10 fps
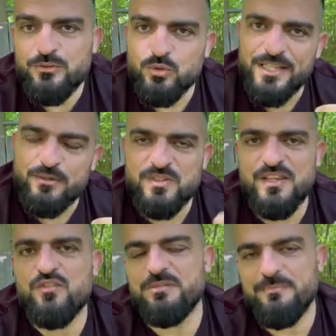Donc les
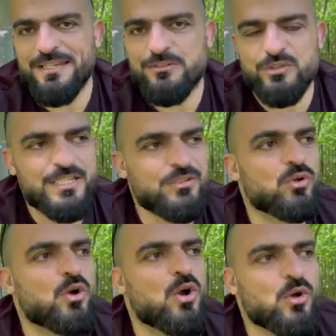conseils, vous pouvez pas les donner.
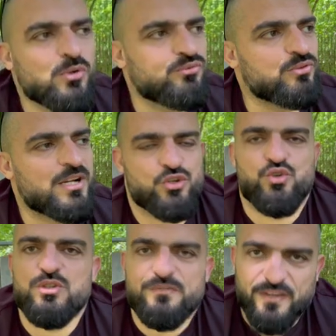Donc encore une fois,
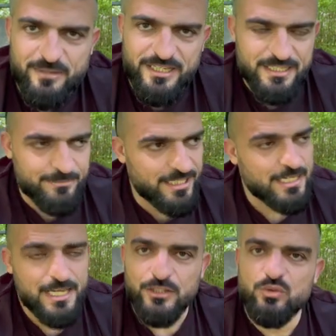juste fermez là, les mecs.
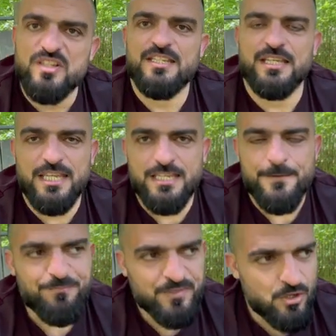Et toi, Sergueï,
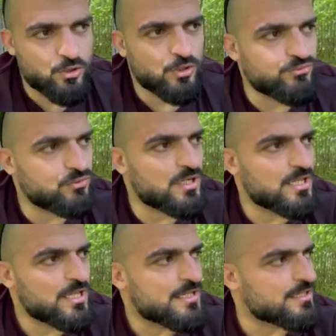encore une fois,
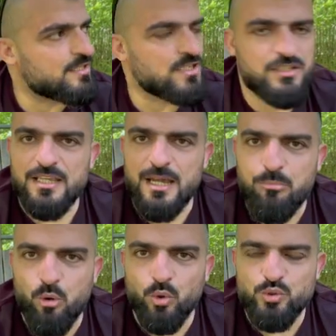si tu es un
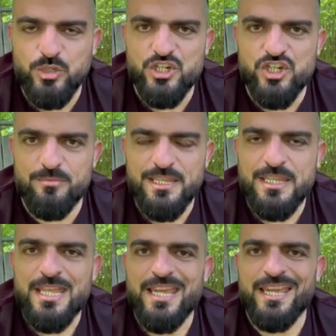pro du KGB,
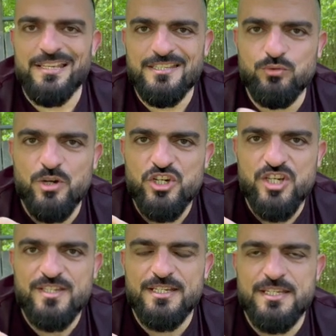casse-toi
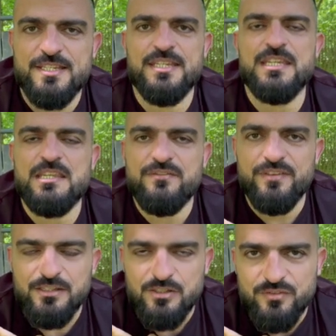chez Zelensky et
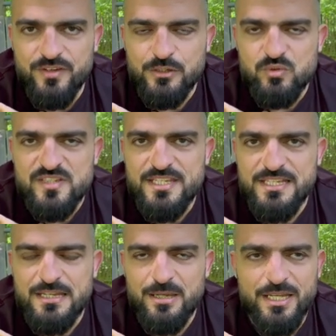va le,
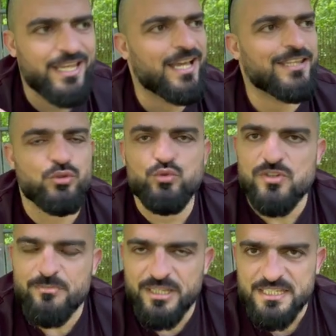conseiller là-bas et arrête de nous
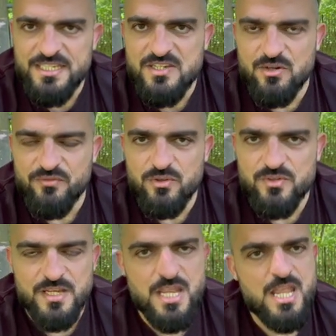emmerder ici en France.